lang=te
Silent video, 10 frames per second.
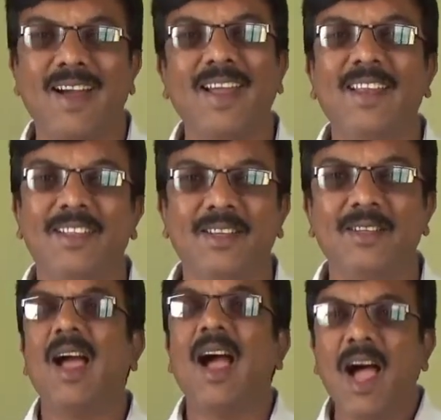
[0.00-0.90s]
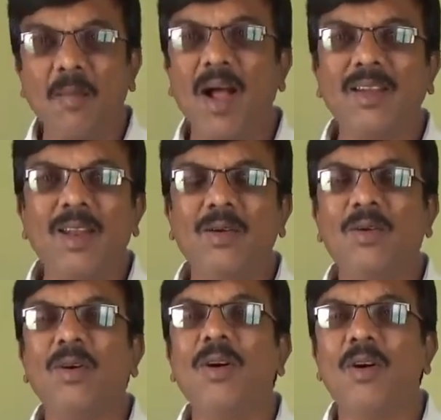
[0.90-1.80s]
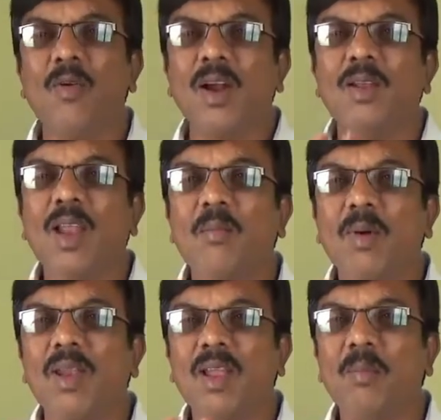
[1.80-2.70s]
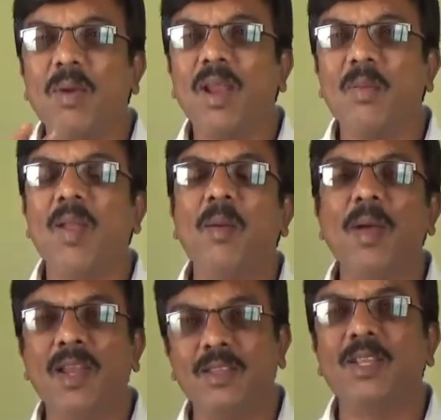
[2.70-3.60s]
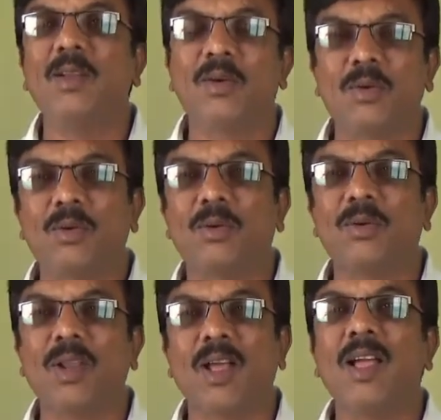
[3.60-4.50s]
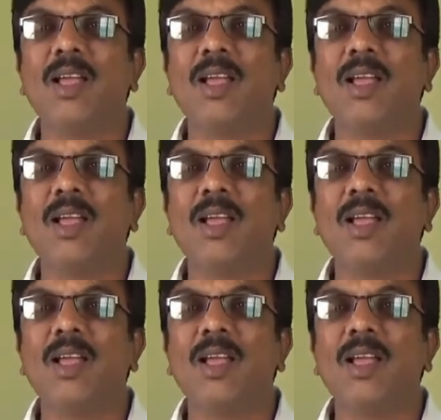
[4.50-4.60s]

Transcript: అనింది ఆ మాటలకు వాడు లబ్బ లబ్బ లబ్బ లబ్బ నెత్తినోరు కొట్టుకుంటా